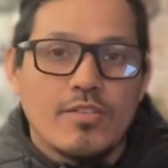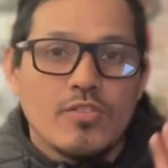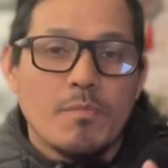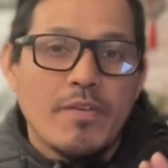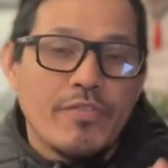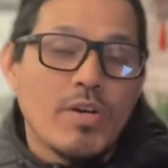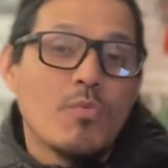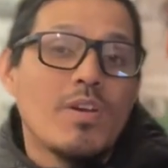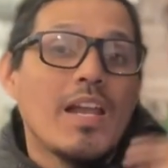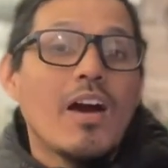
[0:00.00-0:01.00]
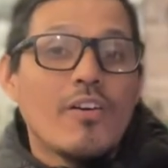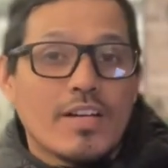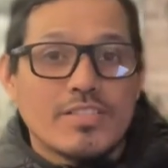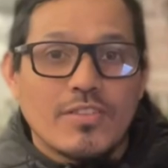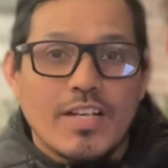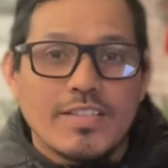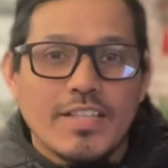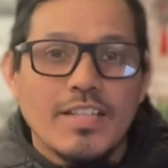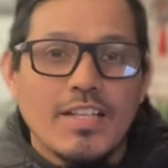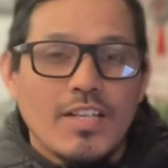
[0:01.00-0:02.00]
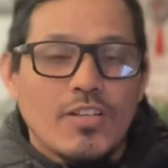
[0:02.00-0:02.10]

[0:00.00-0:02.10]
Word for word: Yo me fui a un lado del restaurante